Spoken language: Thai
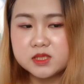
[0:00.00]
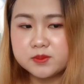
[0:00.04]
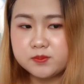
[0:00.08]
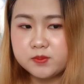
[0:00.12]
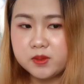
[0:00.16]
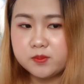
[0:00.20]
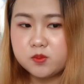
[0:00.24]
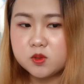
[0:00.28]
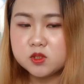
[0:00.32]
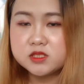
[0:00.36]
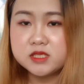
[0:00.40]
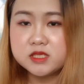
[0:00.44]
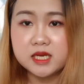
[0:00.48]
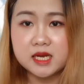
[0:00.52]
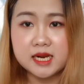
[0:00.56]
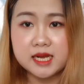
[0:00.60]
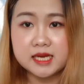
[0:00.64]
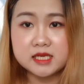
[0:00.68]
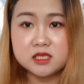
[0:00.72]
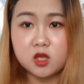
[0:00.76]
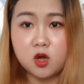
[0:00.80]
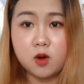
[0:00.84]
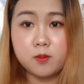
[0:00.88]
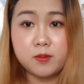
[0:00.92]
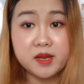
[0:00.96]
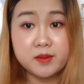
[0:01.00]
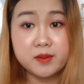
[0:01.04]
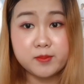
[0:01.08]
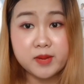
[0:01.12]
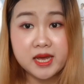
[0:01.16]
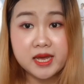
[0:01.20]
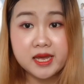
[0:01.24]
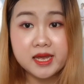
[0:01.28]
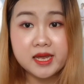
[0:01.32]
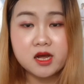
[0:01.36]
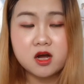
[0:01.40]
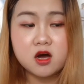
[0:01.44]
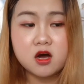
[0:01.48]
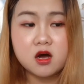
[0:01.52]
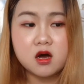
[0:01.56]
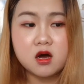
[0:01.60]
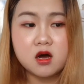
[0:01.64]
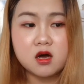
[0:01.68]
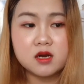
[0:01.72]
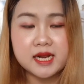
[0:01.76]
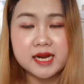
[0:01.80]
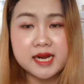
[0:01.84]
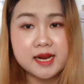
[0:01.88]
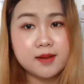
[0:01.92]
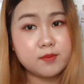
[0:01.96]
จะมีโปรเจกต์อะไรต่อไปไหมก็
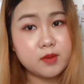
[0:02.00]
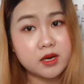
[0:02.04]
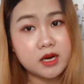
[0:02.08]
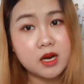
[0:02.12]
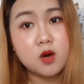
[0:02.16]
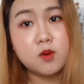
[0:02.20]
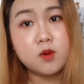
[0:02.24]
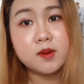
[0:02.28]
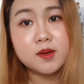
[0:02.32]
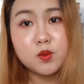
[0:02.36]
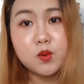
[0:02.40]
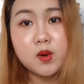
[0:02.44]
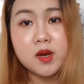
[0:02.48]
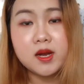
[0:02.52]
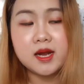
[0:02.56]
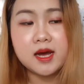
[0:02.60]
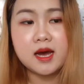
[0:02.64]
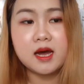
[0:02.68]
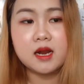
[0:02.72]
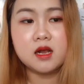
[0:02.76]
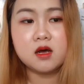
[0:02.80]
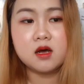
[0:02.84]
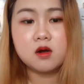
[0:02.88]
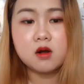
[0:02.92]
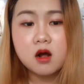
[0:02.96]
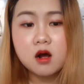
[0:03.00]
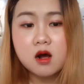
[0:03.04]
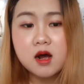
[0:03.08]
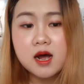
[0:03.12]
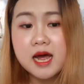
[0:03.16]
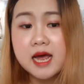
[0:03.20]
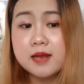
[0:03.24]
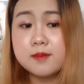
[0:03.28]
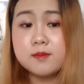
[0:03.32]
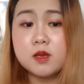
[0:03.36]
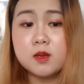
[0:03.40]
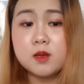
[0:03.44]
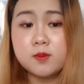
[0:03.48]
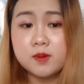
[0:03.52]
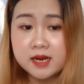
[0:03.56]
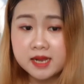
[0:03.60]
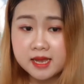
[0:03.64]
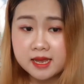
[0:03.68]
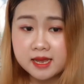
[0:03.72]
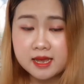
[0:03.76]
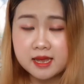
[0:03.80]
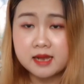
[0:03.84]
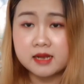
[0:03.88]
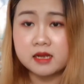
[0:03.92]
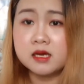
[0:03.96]
แนะนำกันเข้ามาด้วยนะคะ แล้วก็ใครมีเพ
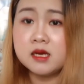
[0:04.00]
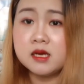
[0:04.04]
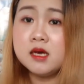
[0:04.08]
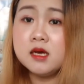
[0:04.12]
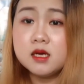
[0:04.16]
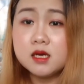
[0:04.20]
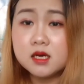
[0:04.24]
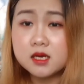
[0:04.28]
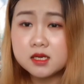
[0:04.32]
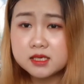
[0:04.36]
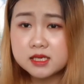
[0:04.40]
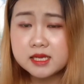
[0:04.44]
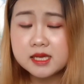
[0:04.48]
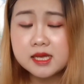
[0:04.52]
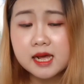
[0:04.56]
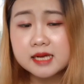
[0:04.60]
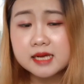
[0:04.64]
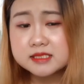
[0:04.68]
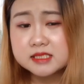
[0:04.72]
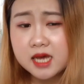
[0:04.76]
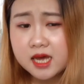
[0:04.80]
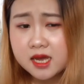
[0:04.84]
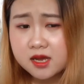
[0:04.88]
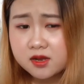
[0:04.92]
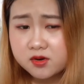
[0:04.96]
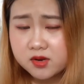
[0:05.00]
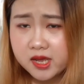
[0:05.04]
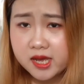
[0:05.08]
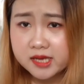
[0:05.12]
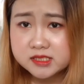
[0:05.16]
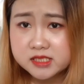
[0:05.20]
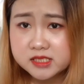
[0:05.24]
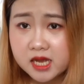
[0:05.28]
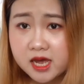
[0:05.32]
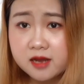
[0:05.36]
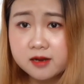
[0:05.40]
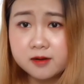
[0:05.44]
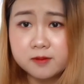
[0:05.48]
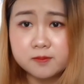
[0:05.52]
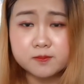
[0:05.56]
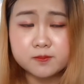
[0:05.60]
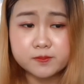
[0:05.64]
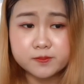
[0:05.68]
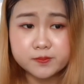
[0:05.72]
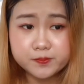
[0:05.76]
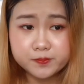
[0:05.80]
ลงที่อยากจะให้เรีแอคชั่น